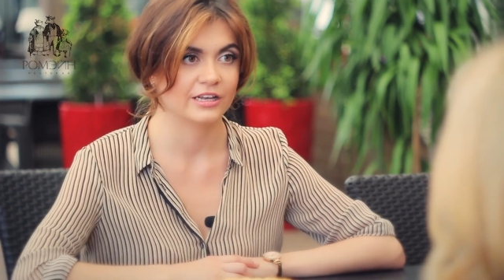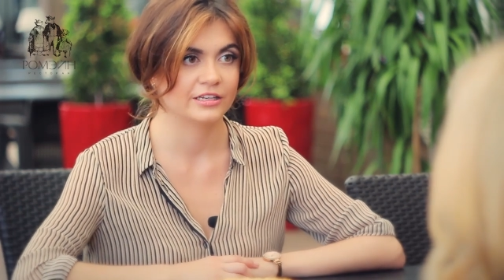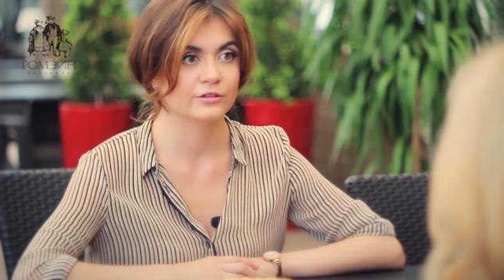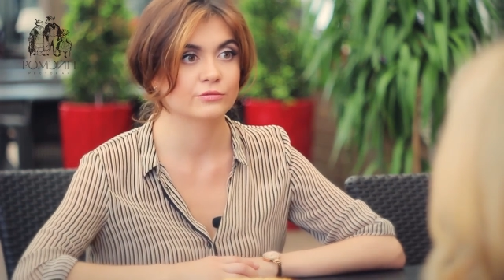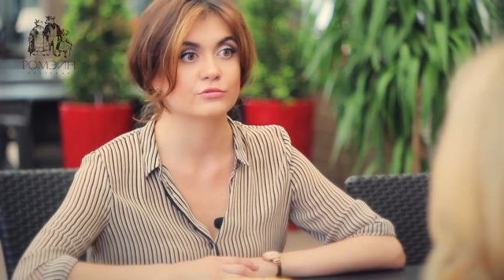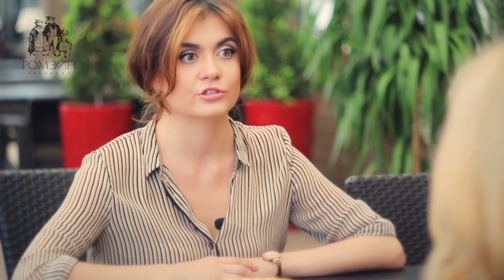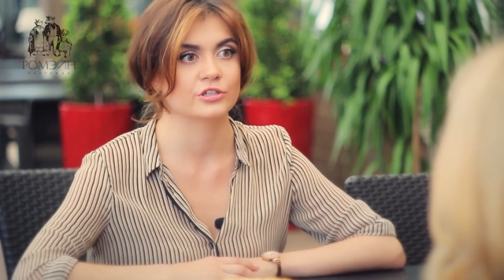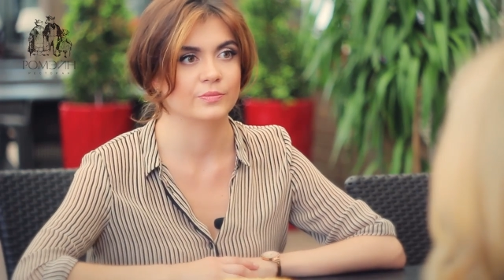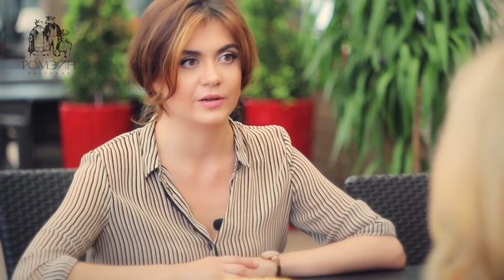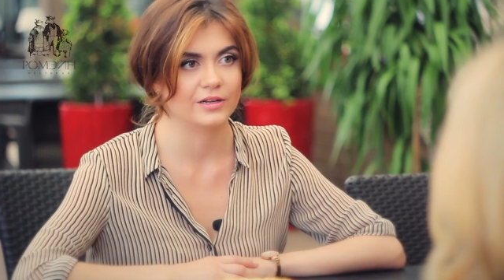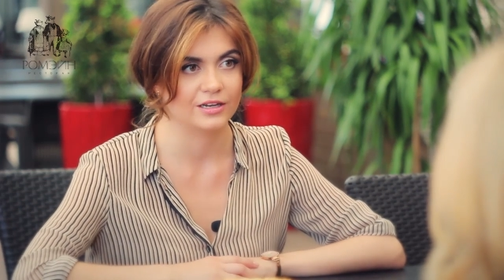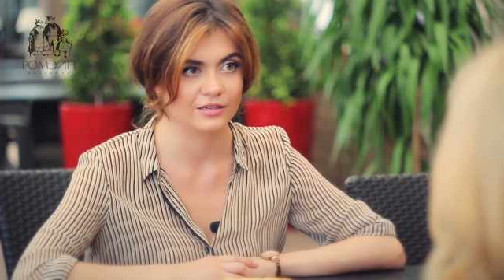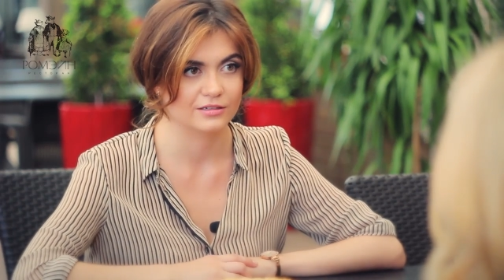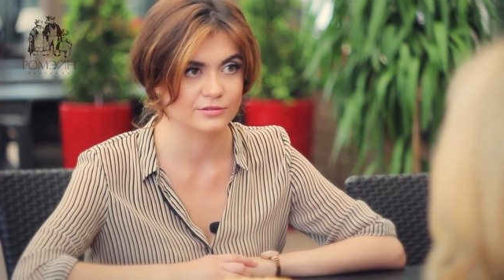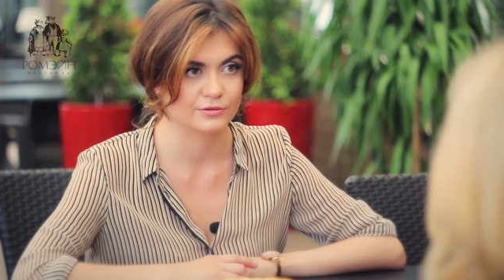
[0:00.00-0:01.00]
Они уже
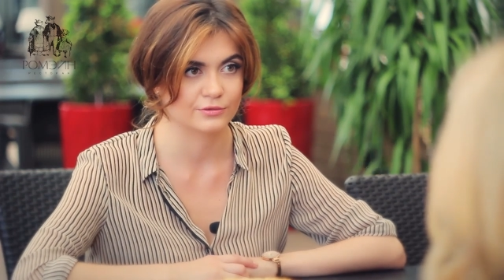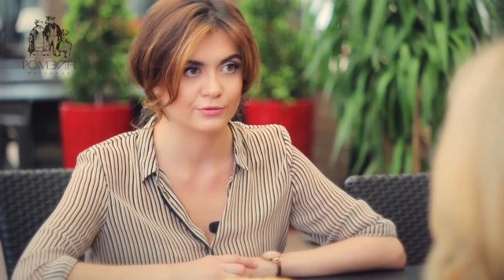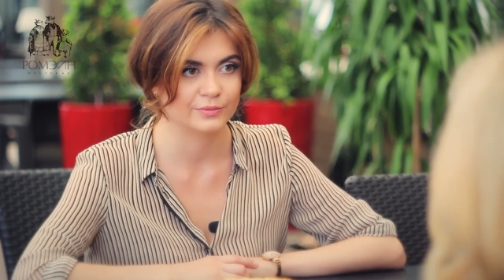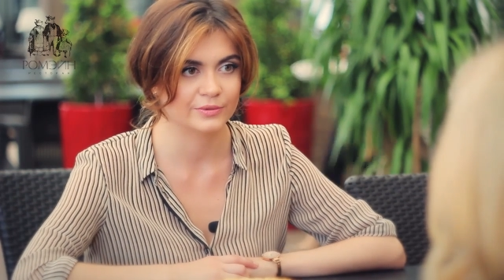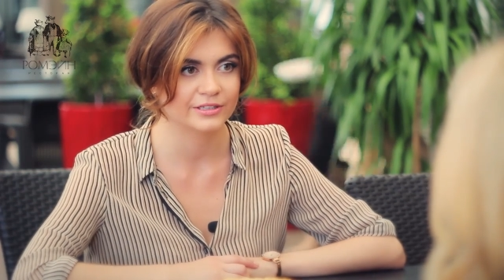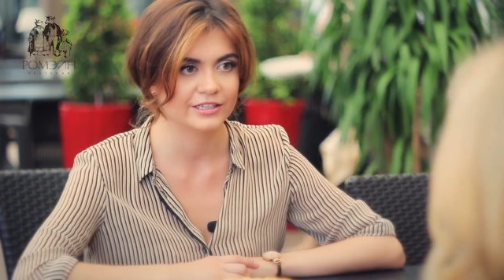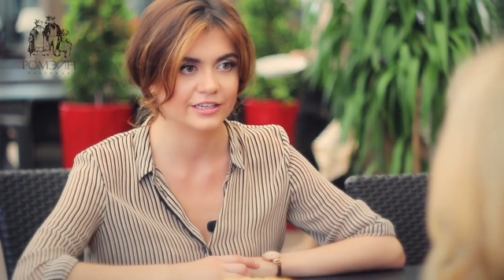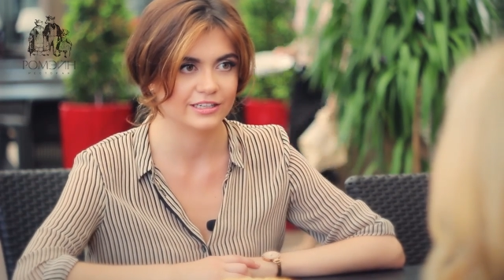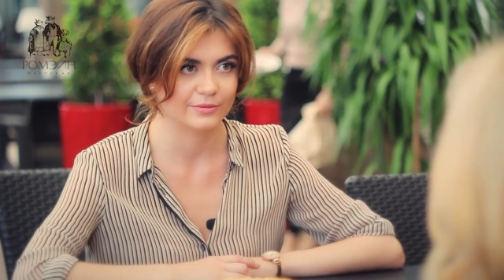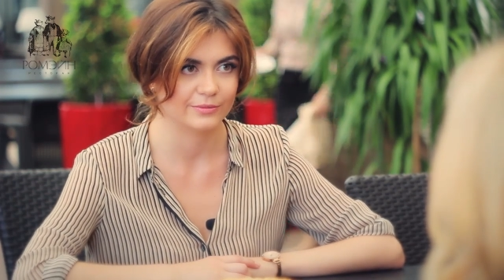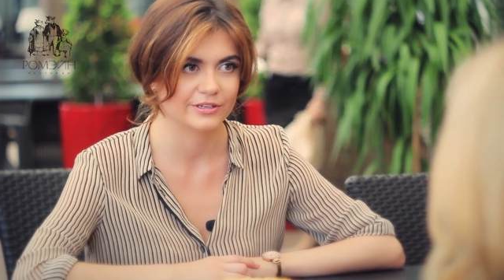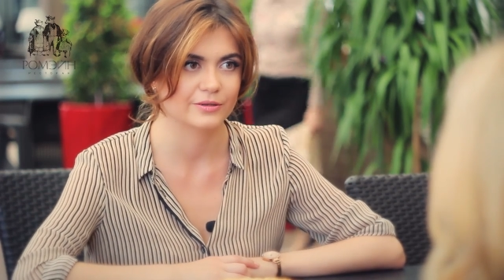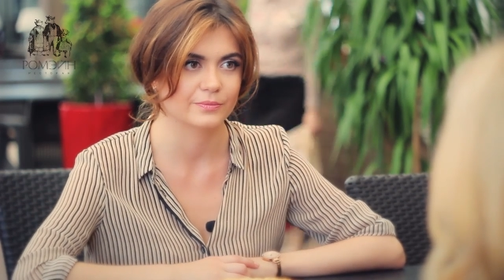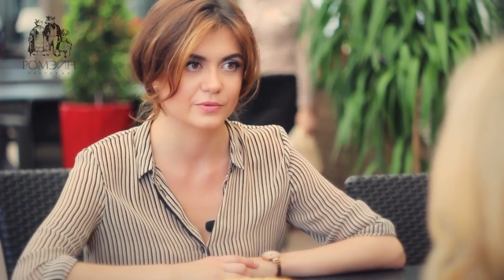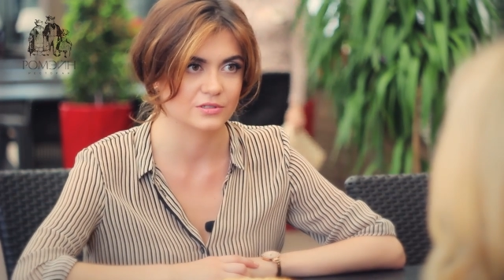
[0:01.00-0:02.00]
болели за Рубин, они
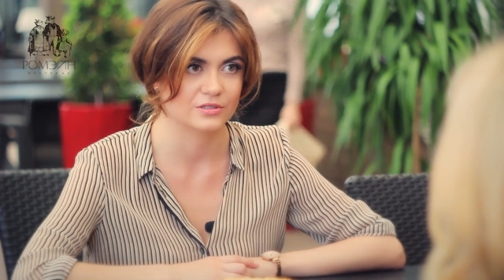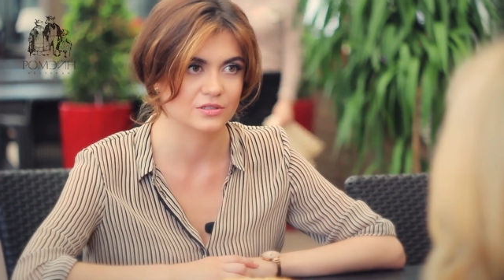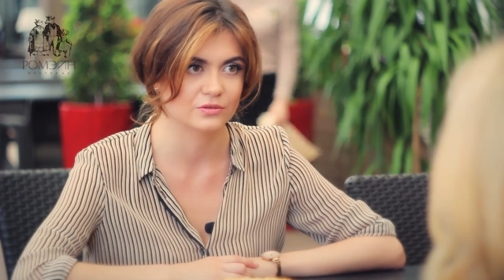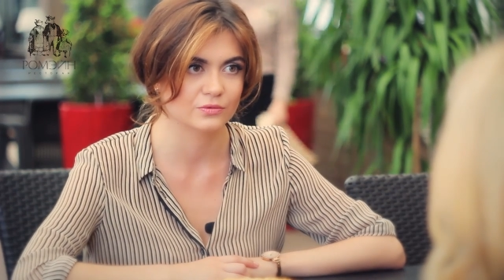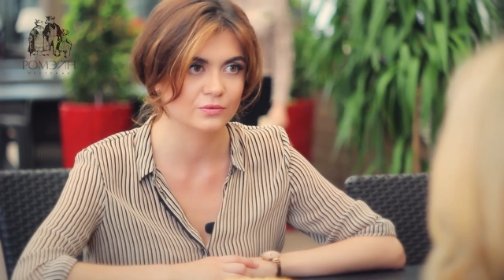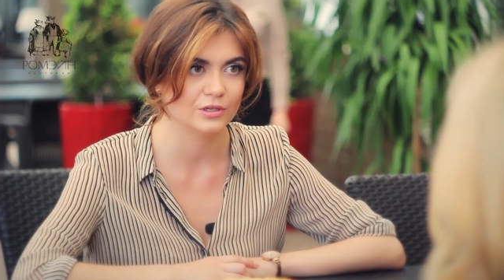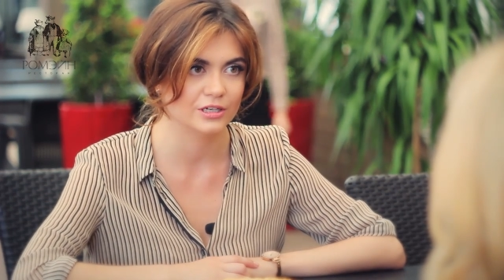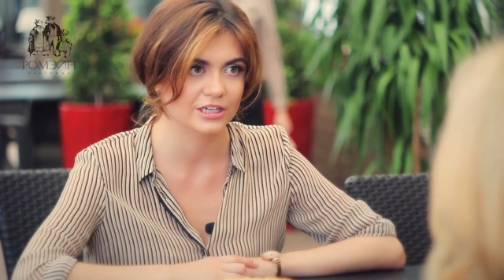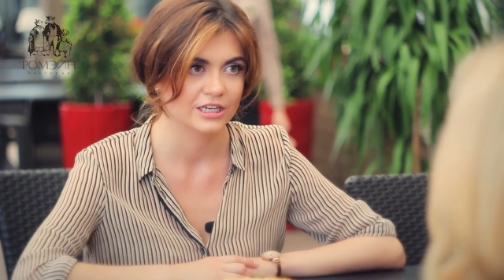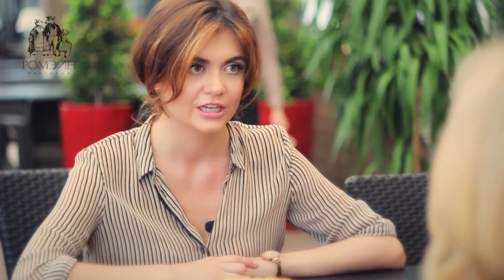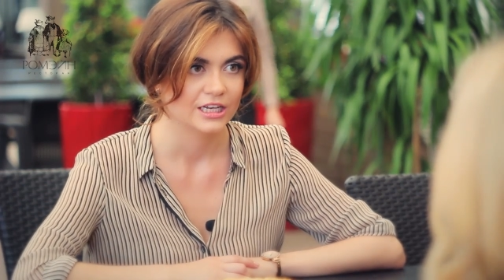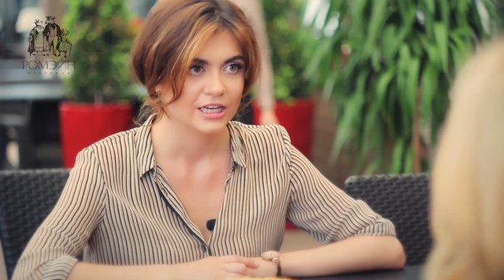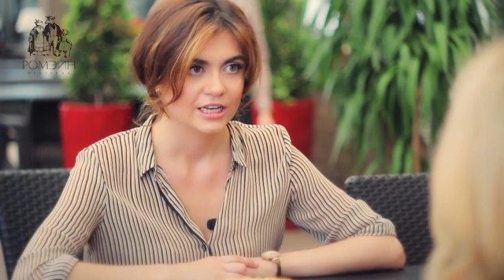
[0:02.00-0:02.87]
меня подтянули